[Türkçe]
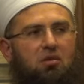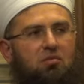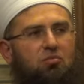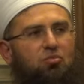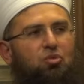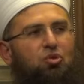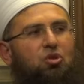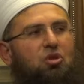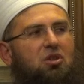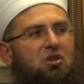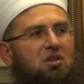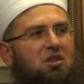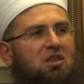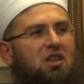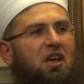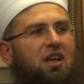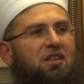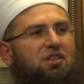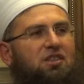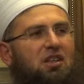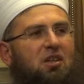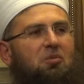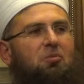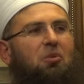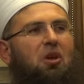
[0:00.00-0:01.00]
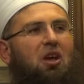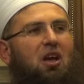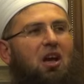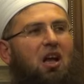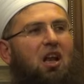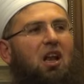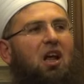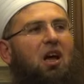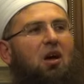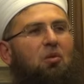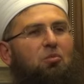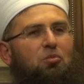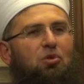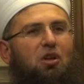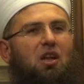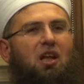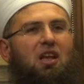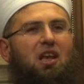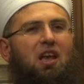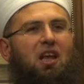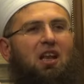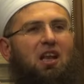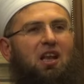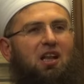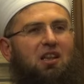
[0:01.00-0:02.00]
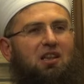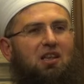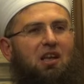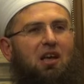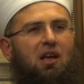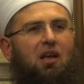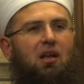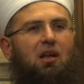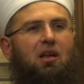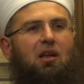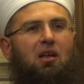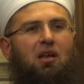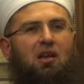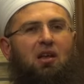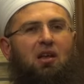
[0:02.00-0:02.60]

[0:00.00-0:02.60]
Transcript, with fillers: Bu kesilmiyor elhamdülillah. Genelde